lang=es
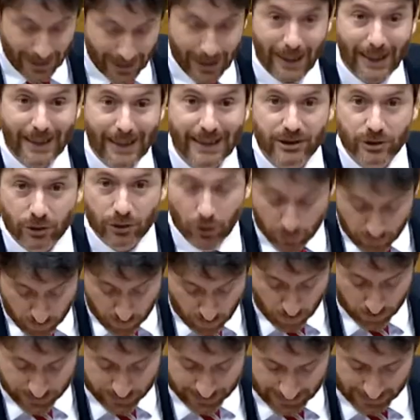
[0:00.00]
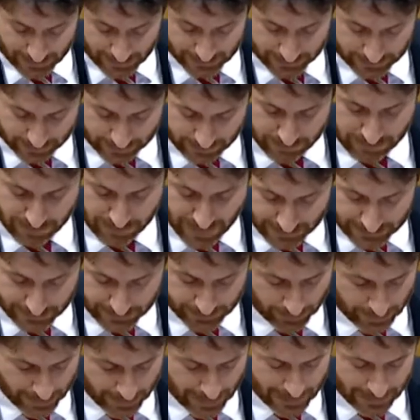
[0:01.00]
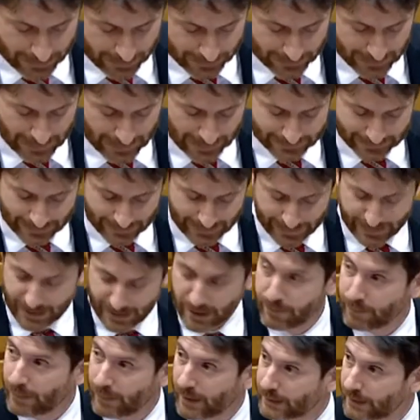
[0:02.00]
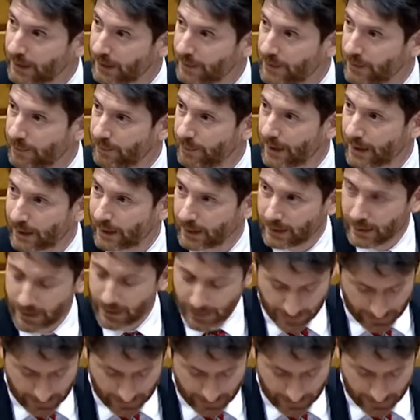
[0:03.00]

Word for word: y son muchas más ciudades las que quieren participar